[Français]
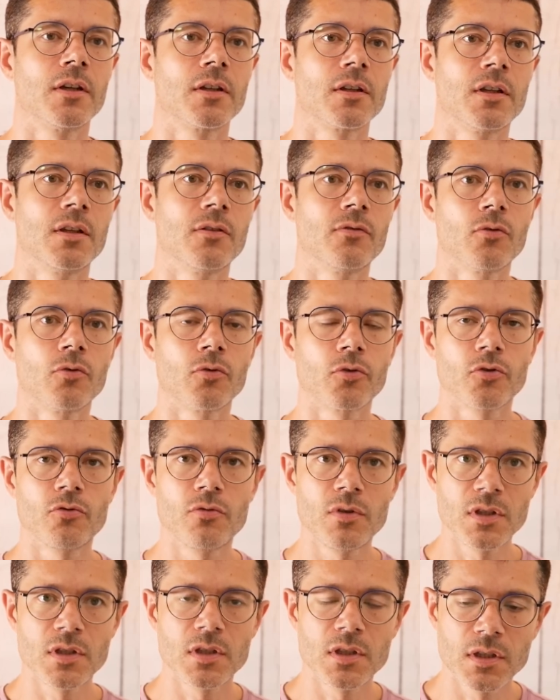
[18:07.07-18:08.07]
qui vont
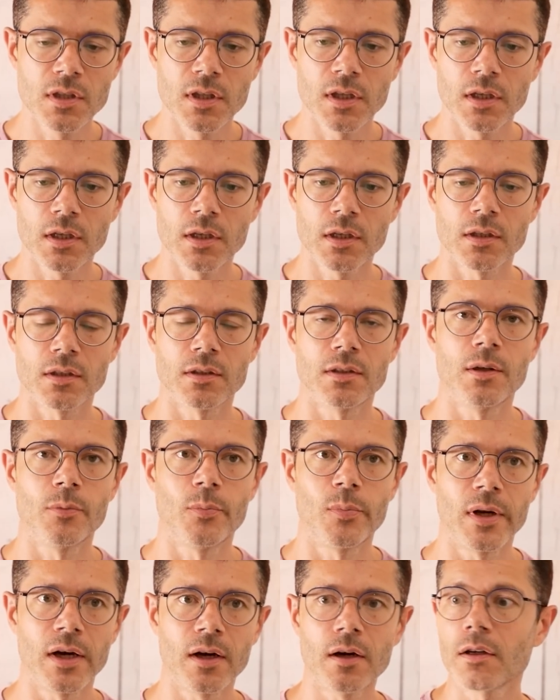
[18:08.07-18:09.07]
cuisiner des
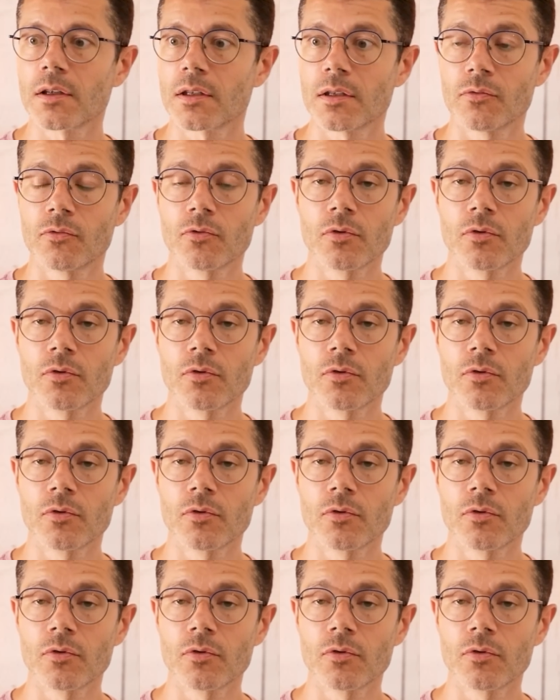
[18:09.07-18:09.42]
plats et qui